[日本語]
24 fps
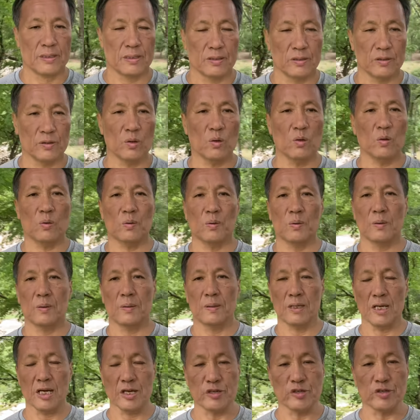の
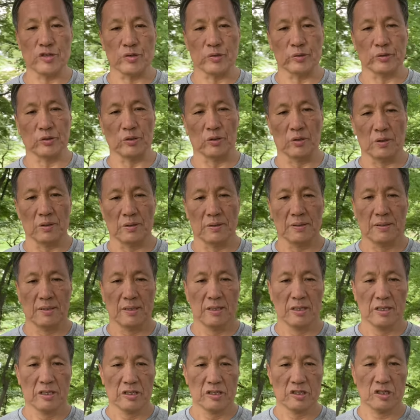練習と、
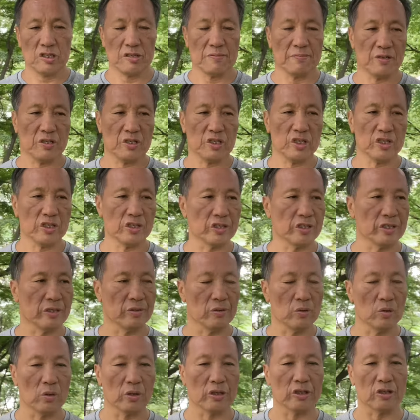自分自身
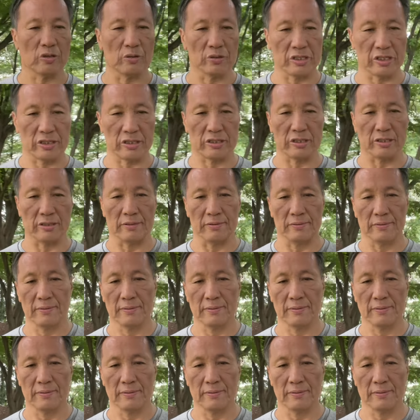の教室、